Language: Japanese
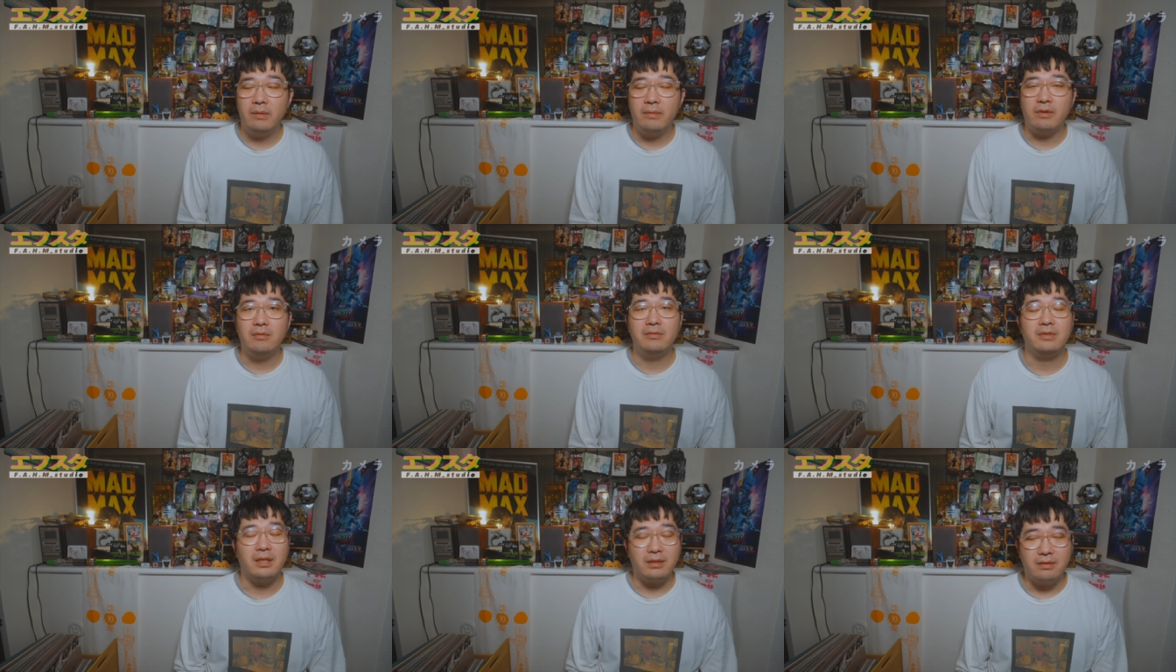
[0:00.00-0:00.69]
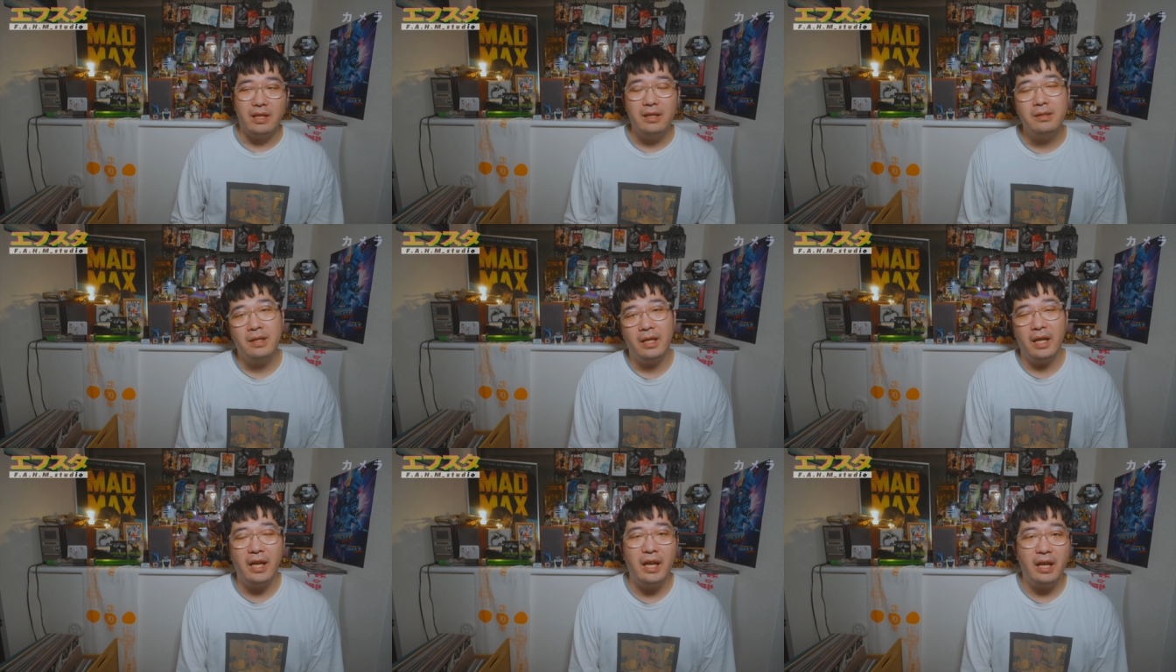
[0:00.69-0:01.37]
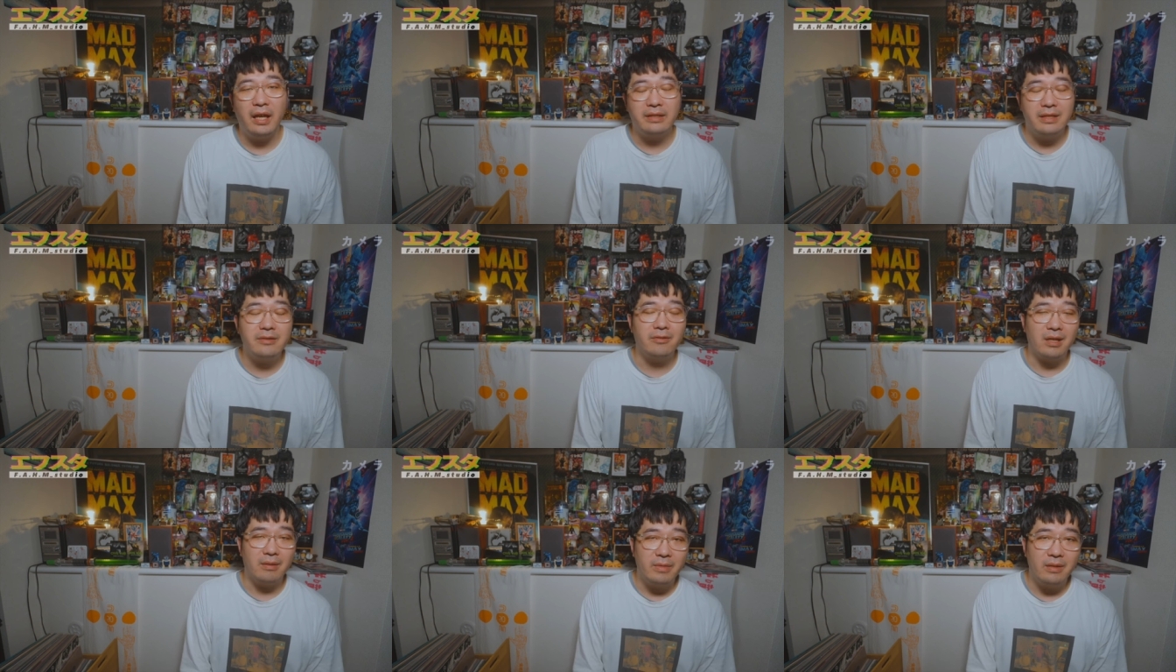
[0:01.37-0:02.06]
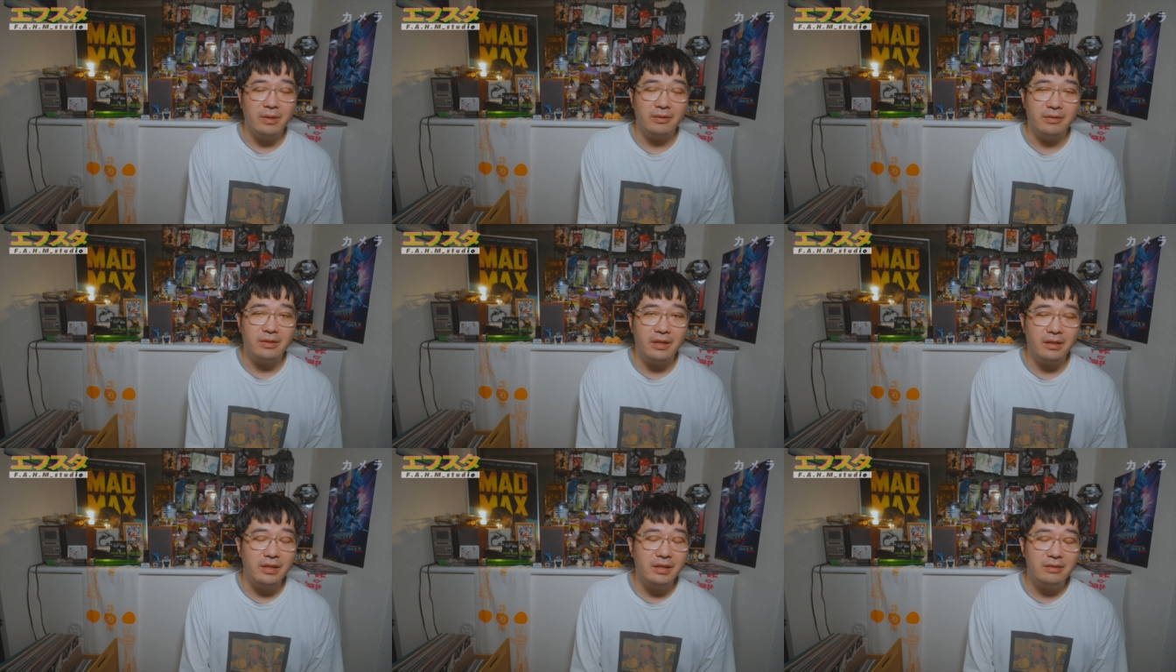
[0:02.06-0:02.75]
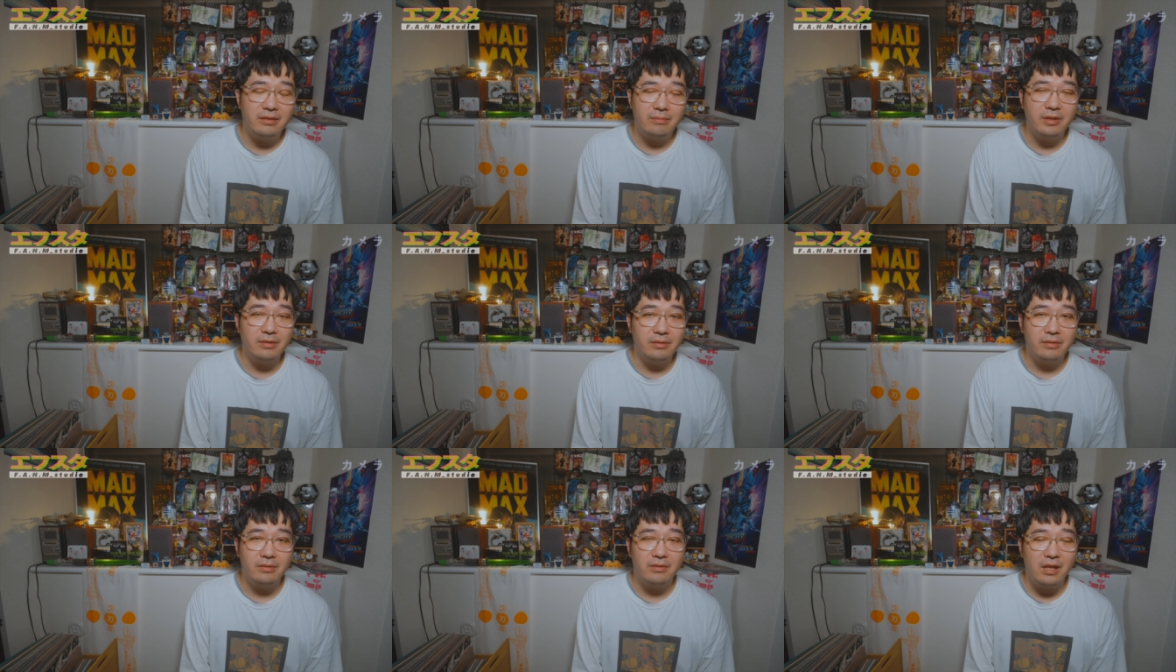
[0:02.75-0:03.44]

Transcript: で、まあ、今作ね、えー、戦場カメラマンとしてリー・スミス